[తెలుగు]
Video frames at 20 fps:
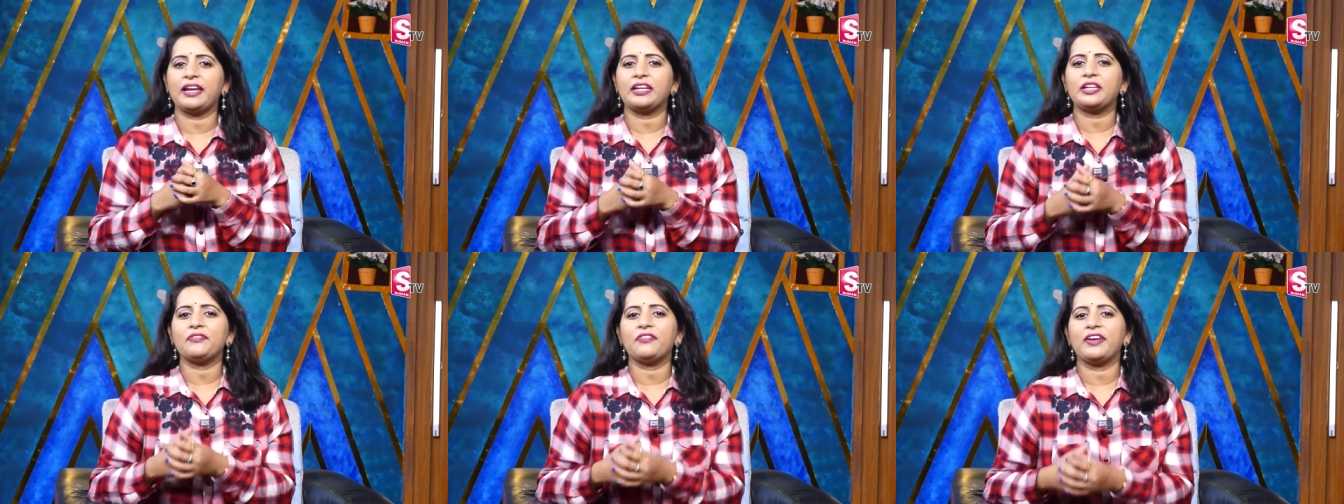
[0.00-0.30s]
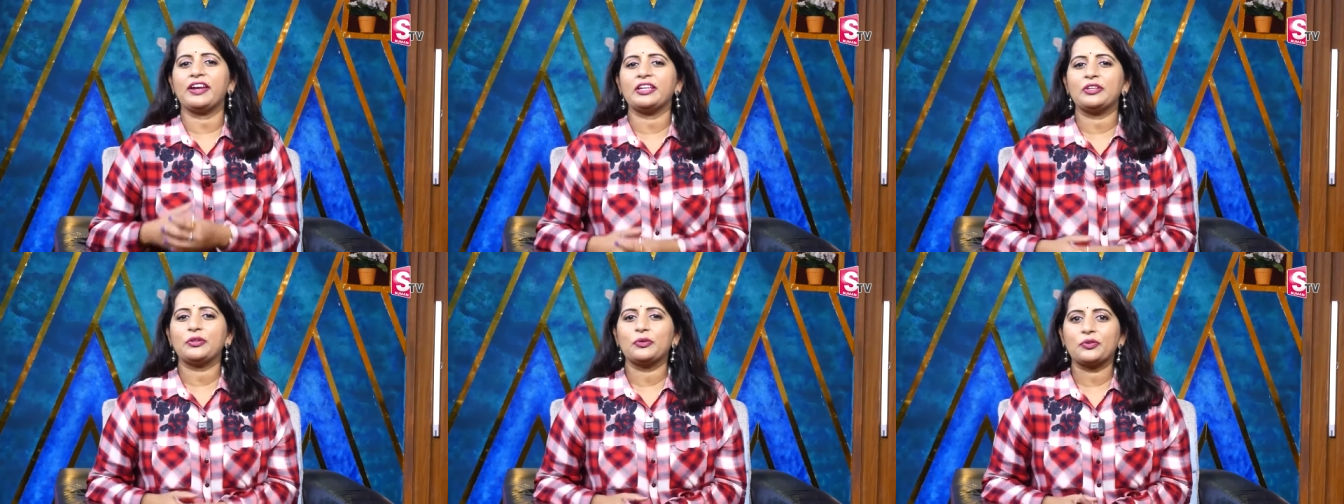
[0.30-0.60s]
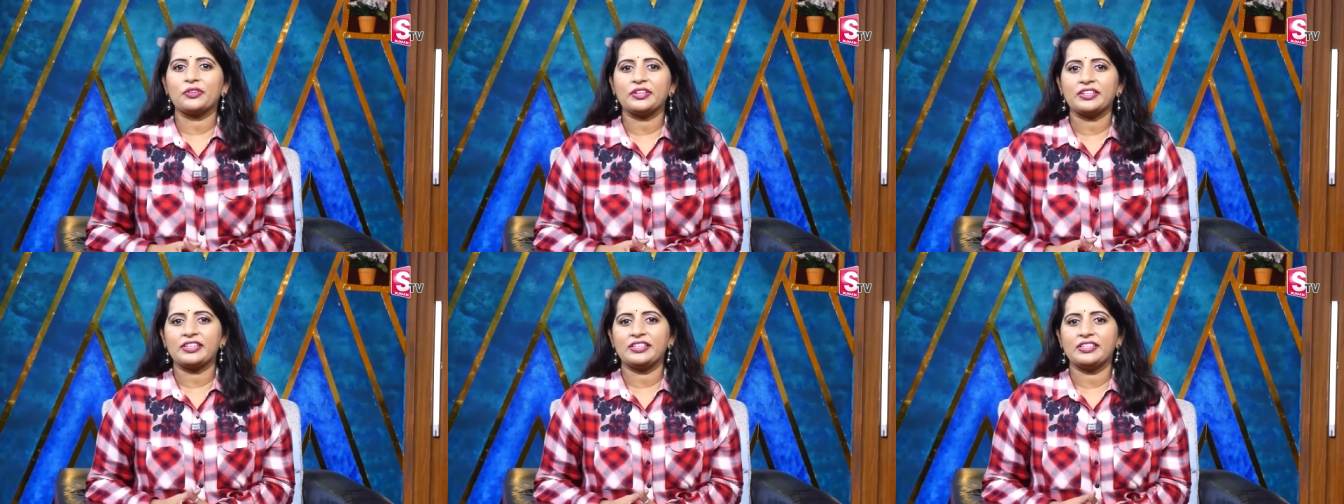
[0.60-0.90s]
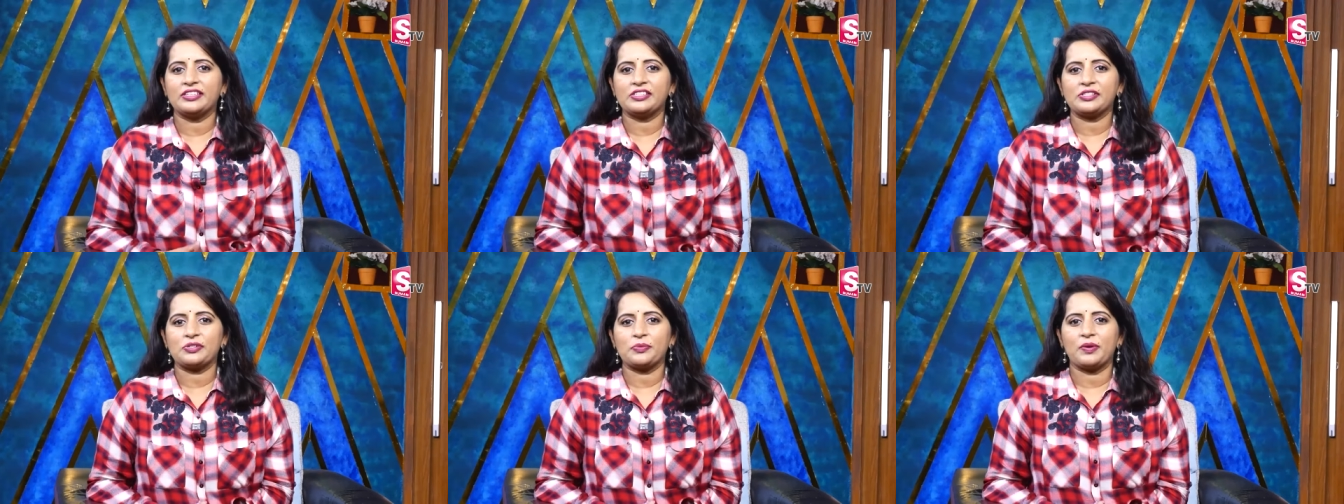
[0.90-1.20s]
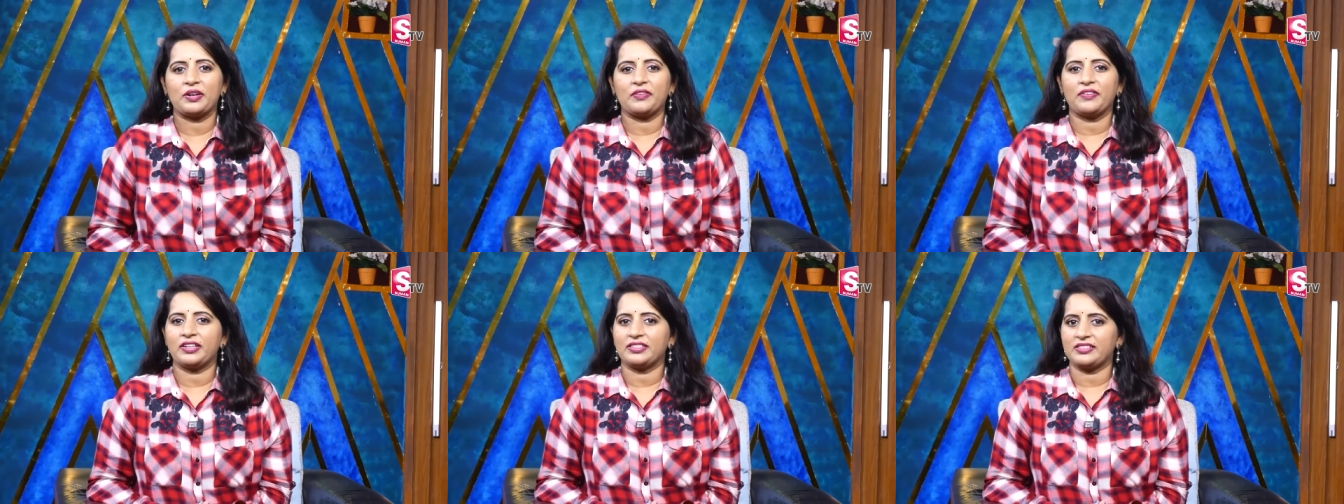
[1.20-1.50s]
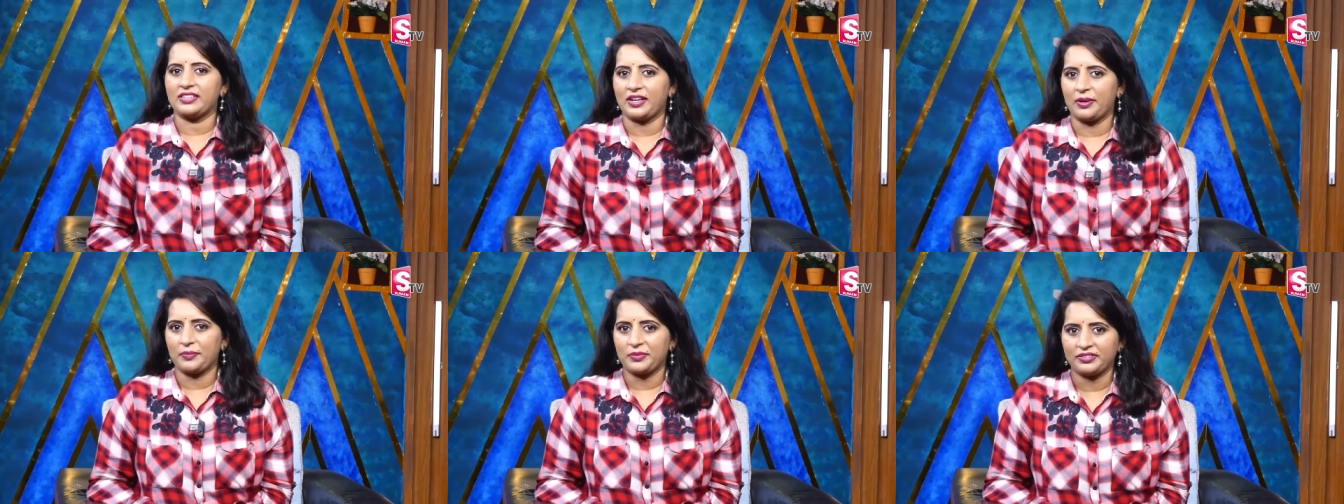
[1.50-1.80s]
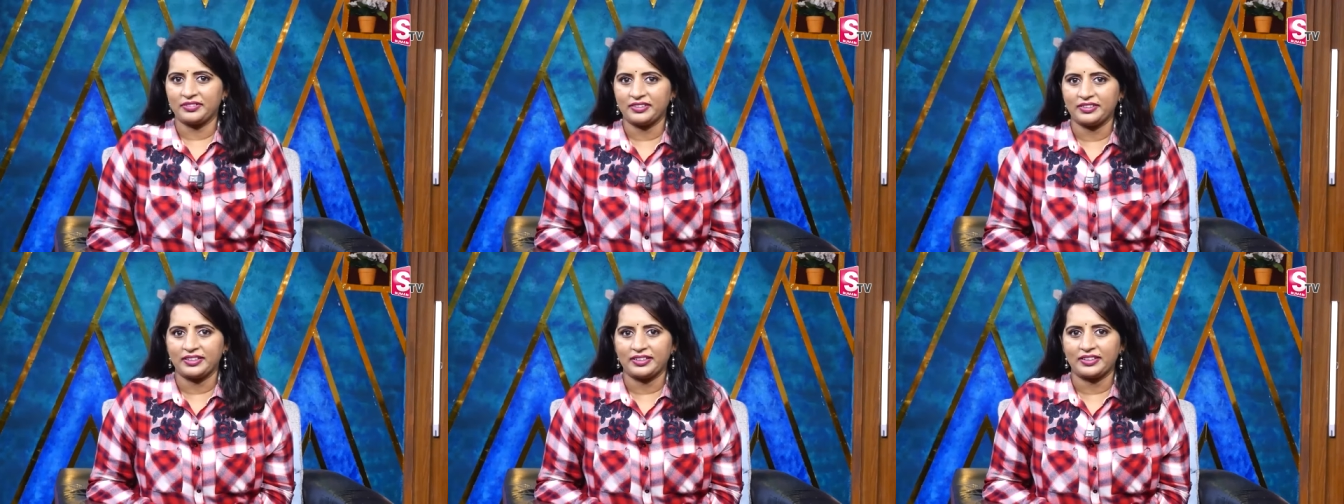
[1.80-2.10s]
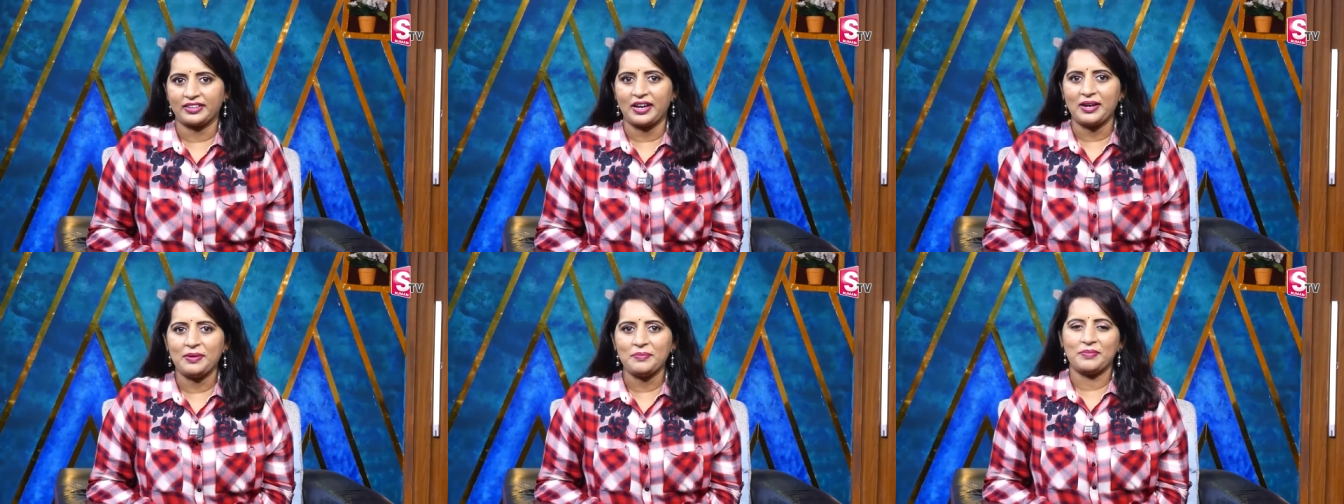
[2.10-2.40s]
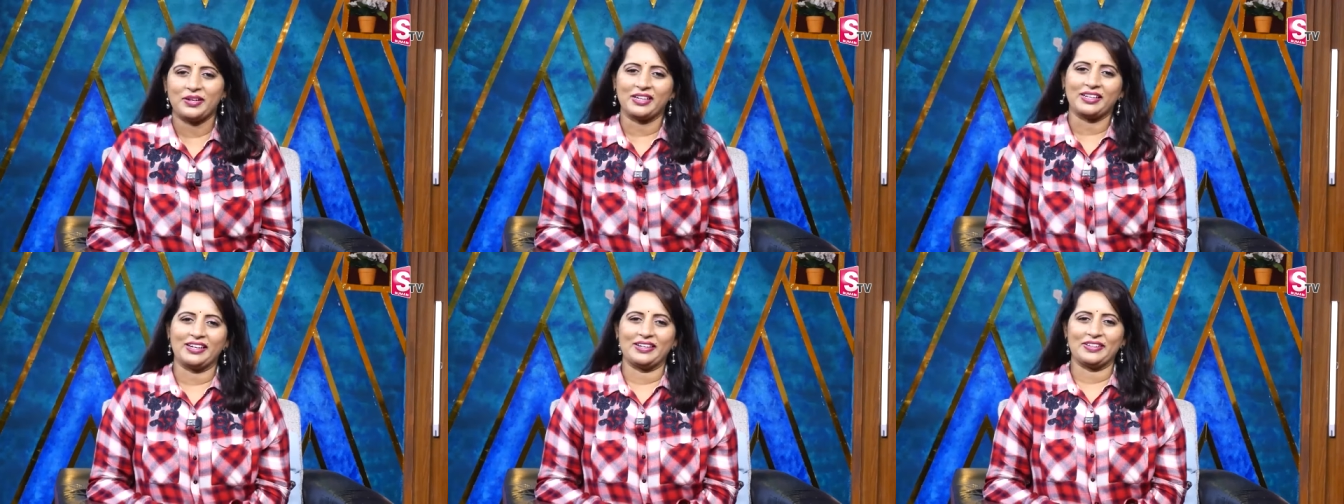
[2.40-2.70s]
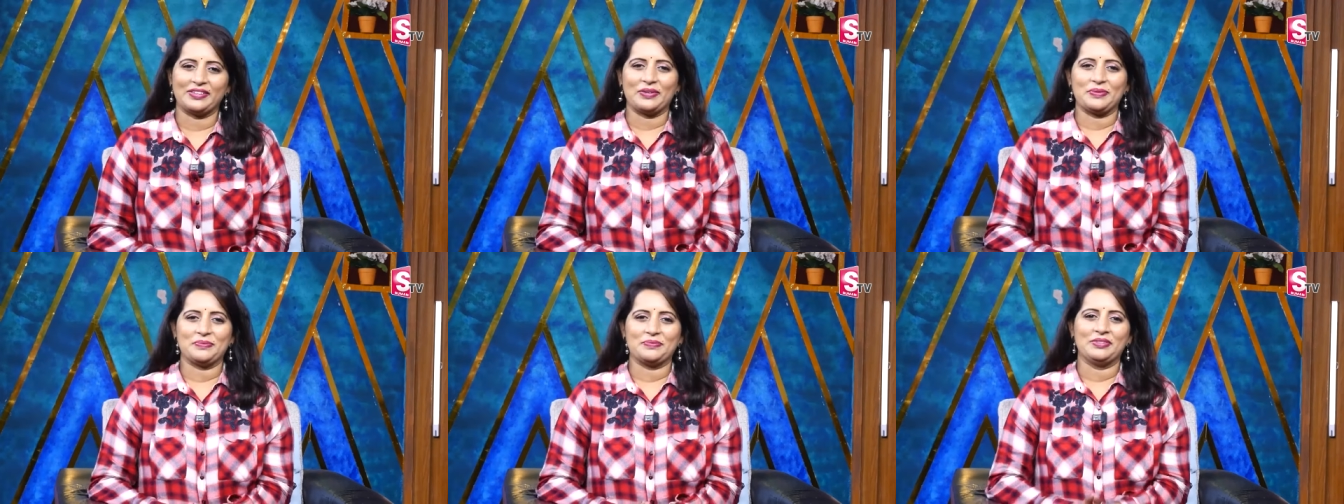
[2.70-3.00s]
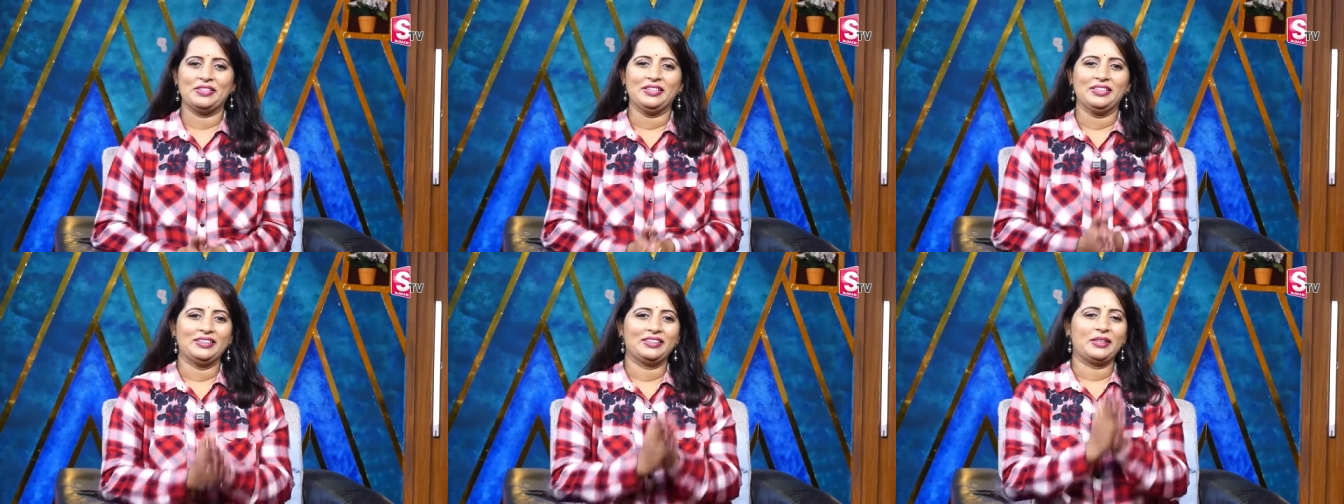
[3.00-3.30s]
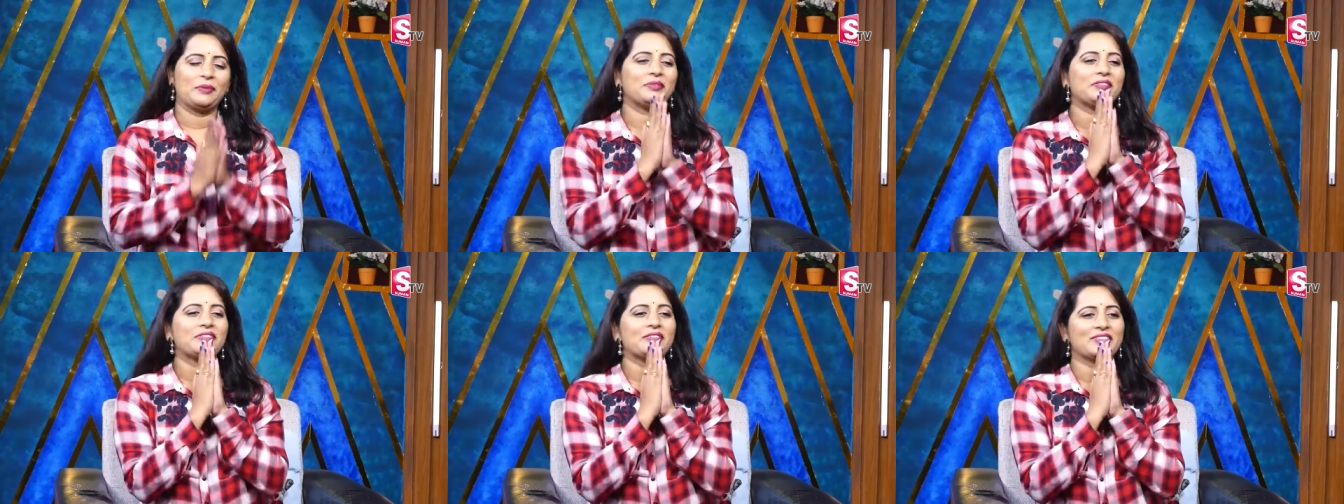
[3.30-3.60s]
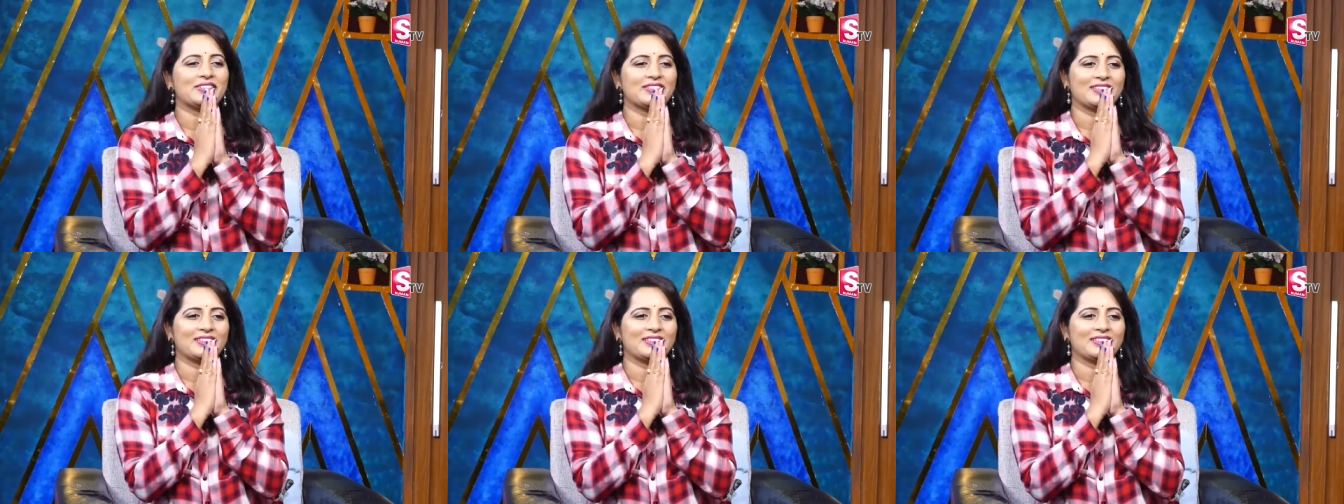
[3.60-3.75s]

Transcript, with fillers: సర్టిఫైడ్ న్యూట్రిషనిస్ట్ మన వనజ రామిశెట్టి యొక్క మాట్లాడదాం నమస్తే